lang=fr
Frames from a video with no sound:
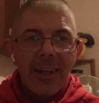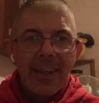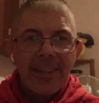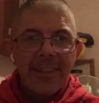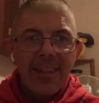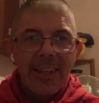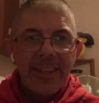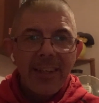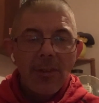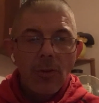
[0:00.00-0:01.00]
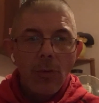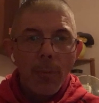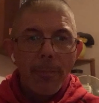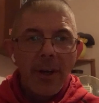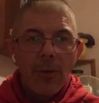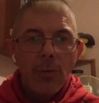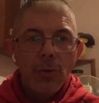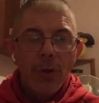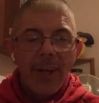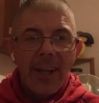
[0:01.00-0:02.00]
l'année dernière en parlant
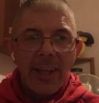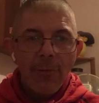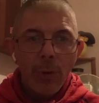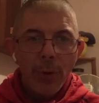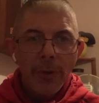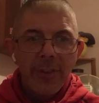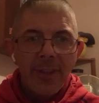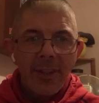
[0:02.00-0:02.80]
de Revolut,